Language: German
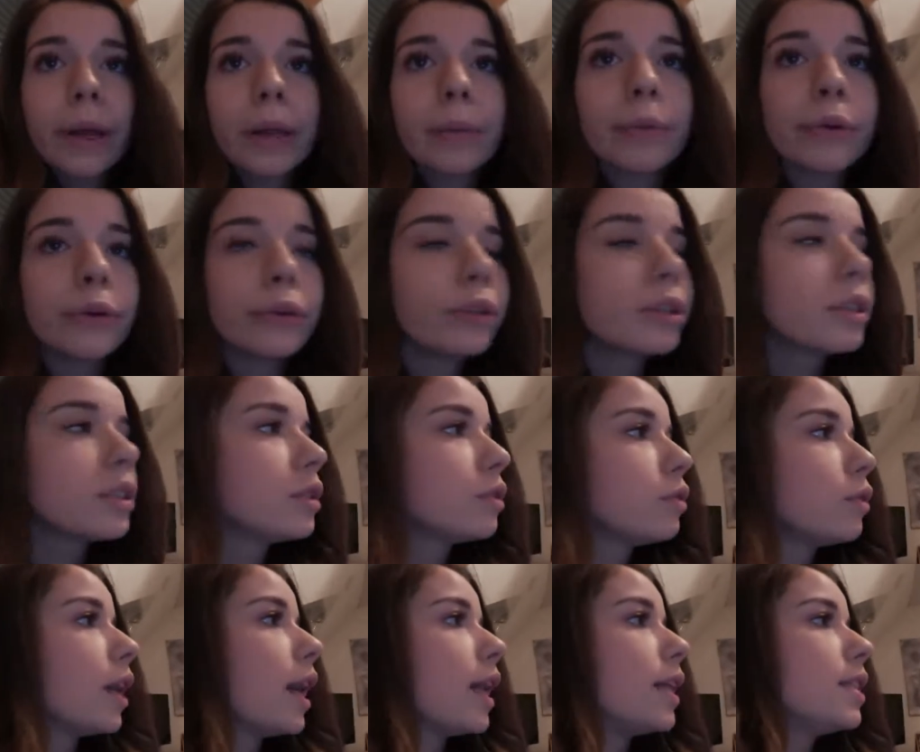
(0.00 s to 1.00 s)
benutzen
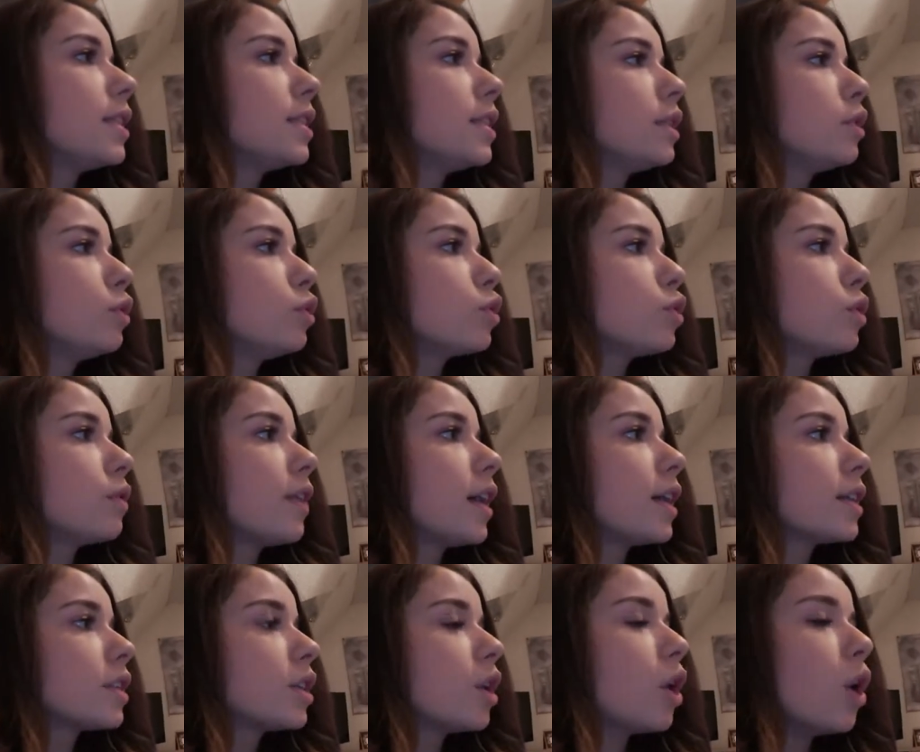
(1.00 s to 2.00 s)
und anziehen und
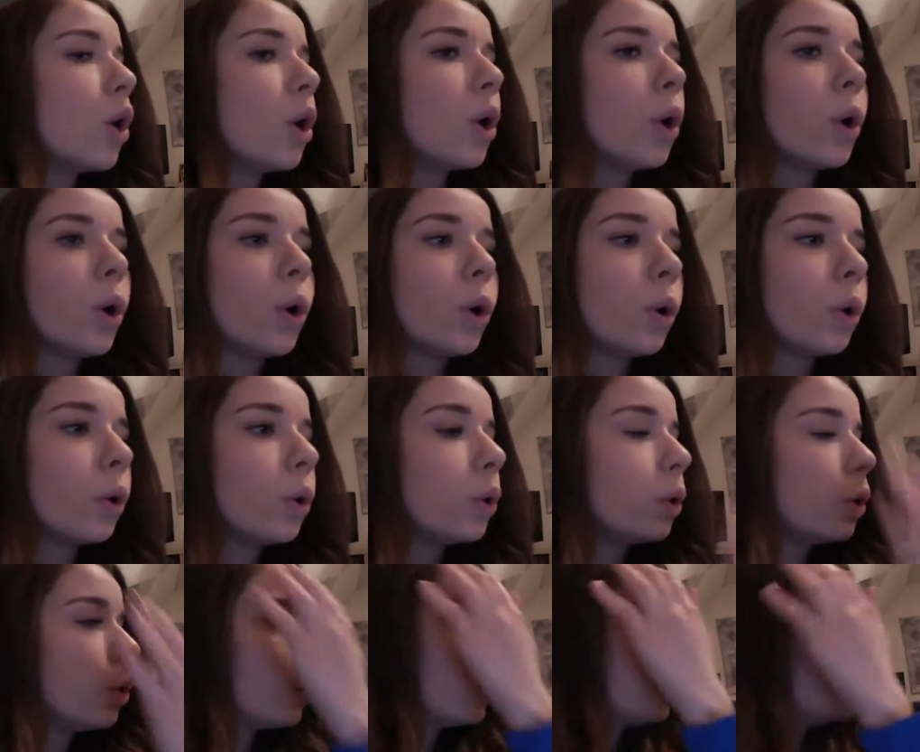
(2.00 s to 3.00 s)
sowas.
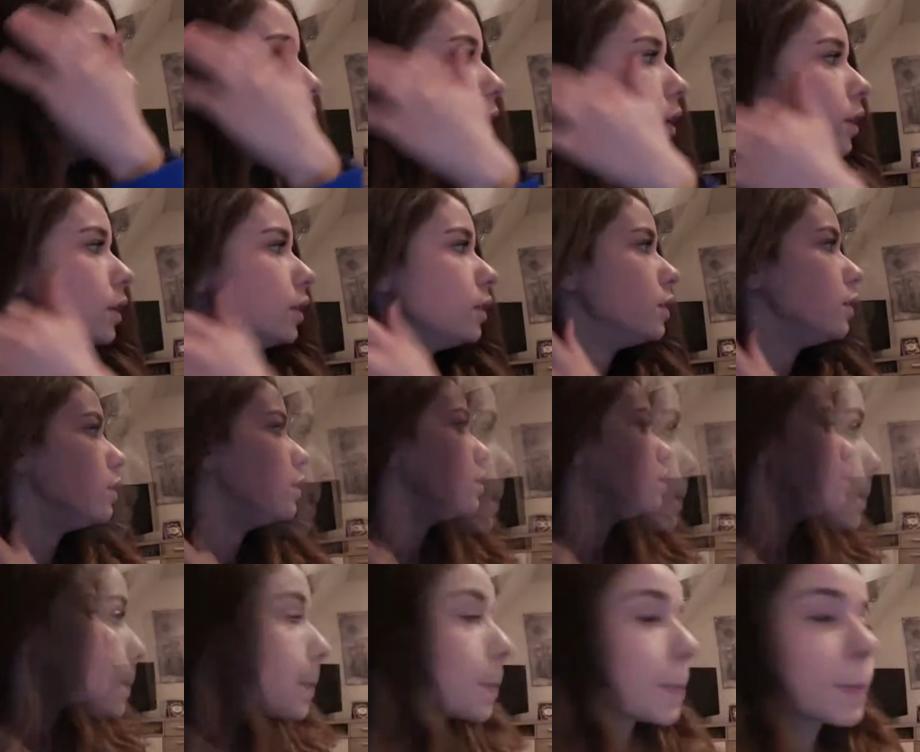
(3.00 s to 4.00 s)
Und
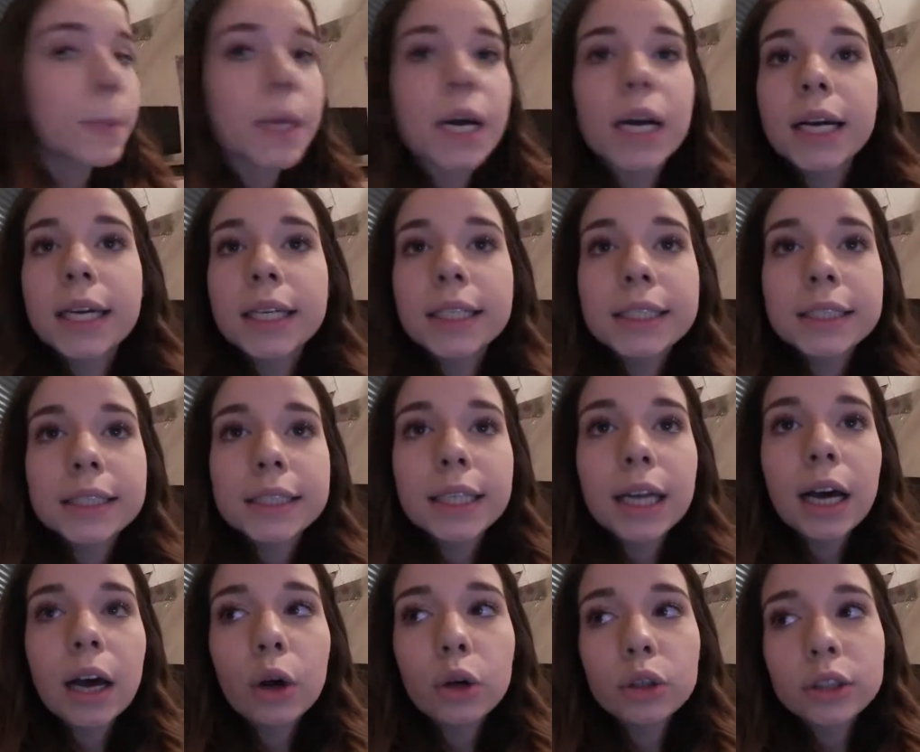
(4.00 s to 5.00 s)

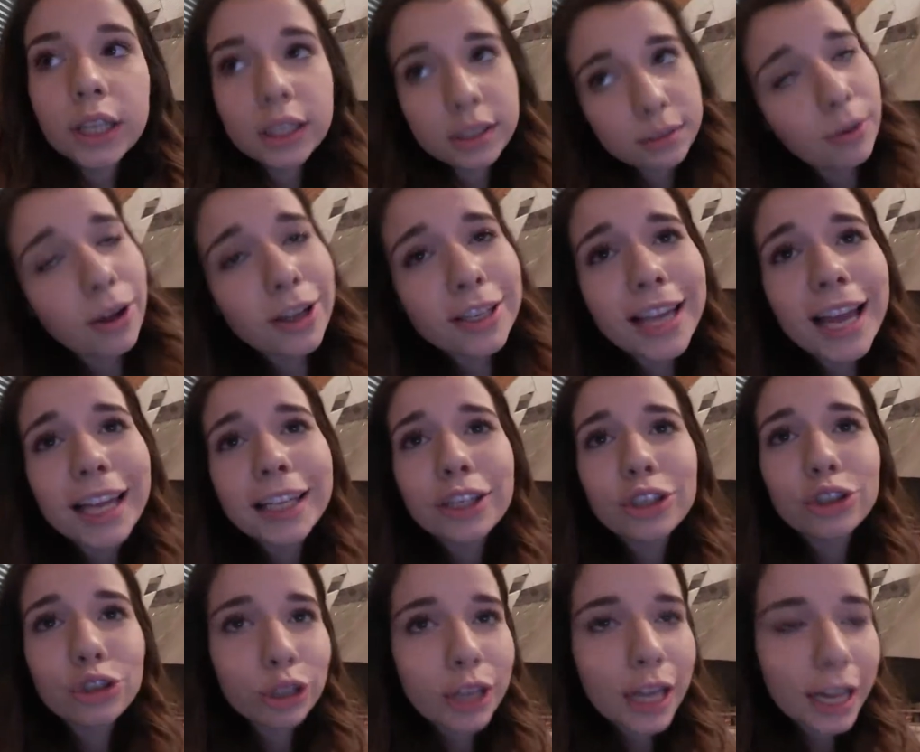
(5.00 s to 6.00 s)
genau, das war es
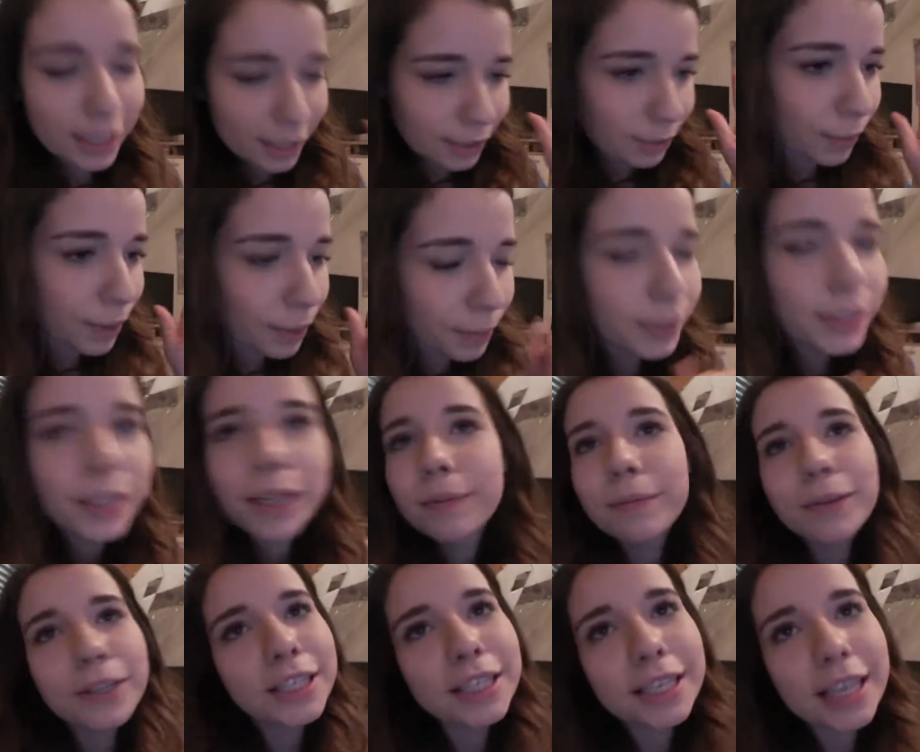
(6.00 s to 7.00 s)
eigentlich schon erstmal mit dem,
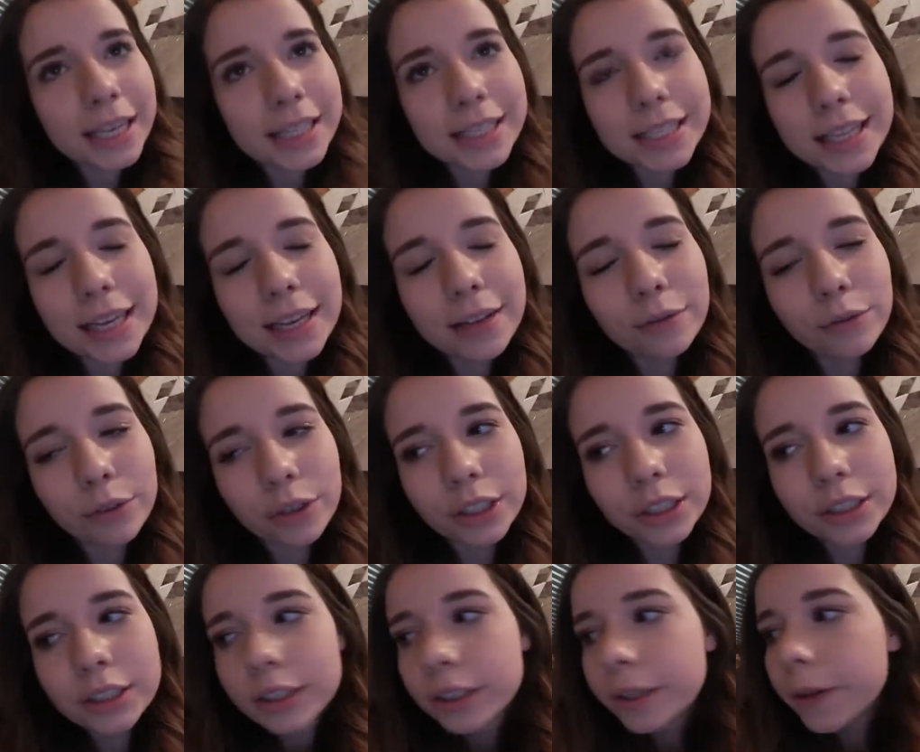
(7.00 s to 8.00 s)
was ich erzählen
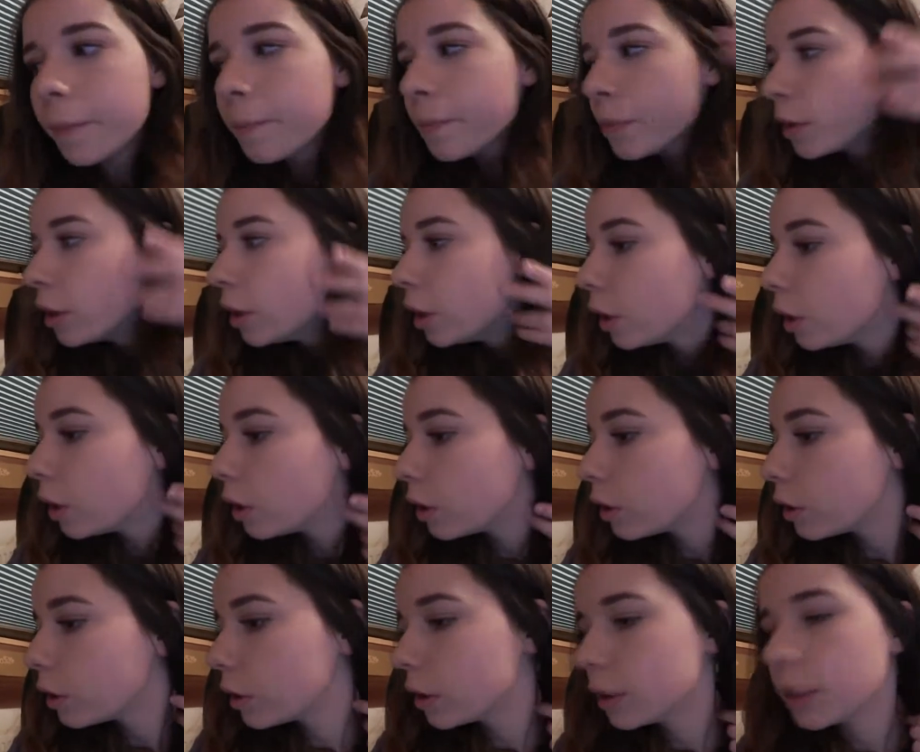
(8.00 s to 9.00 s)
wollte.
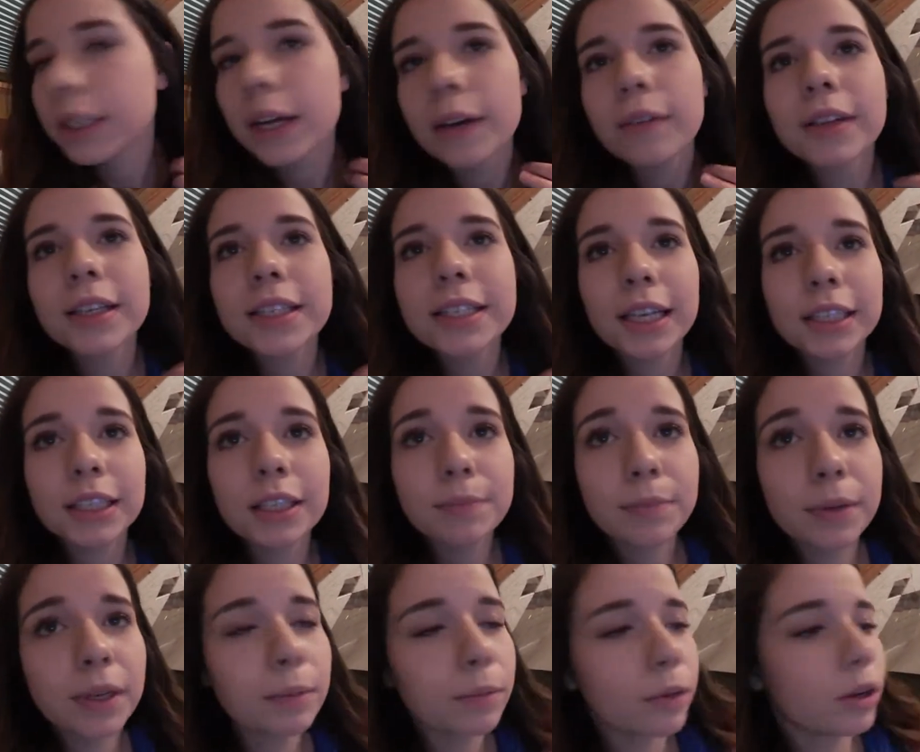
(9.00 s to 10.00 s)
Und ja, wie gesagt, ich
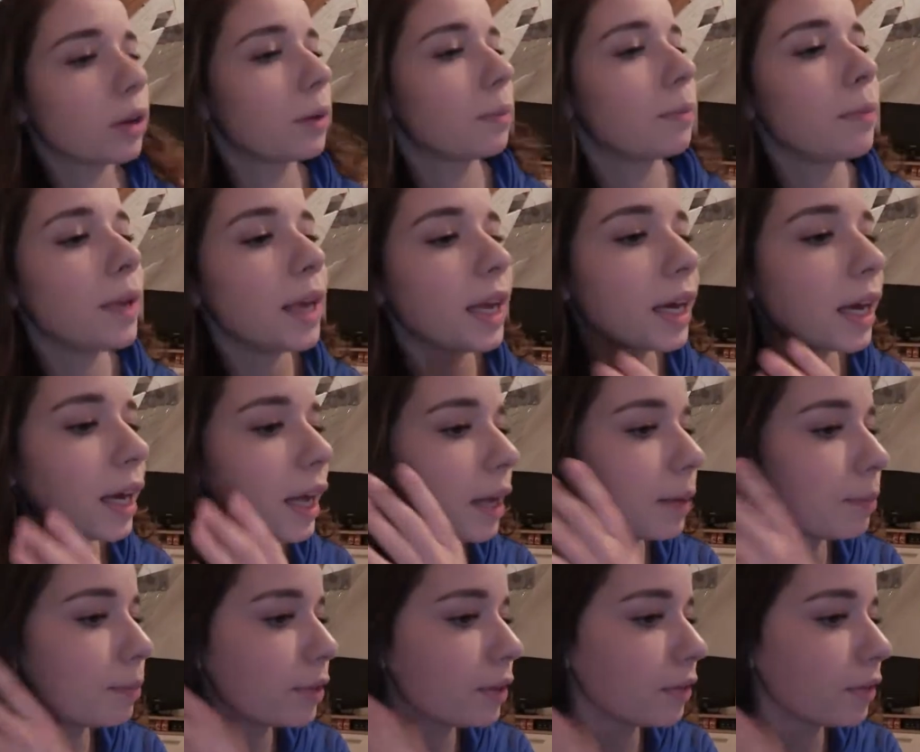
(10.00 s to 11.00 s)
bin immer noch mega
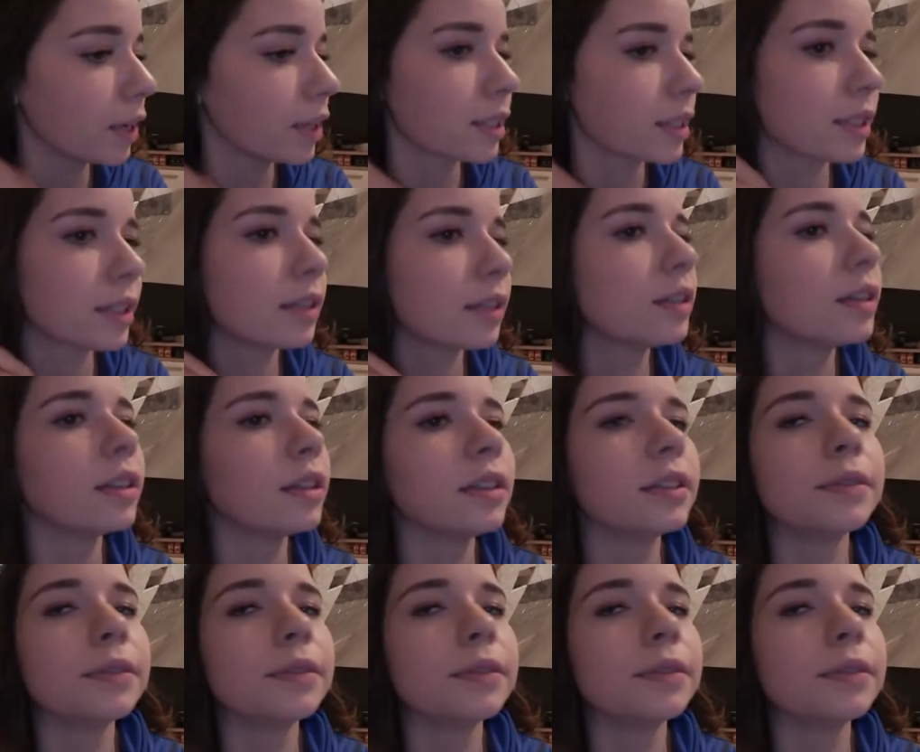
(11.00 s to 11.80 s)
happy, was äh,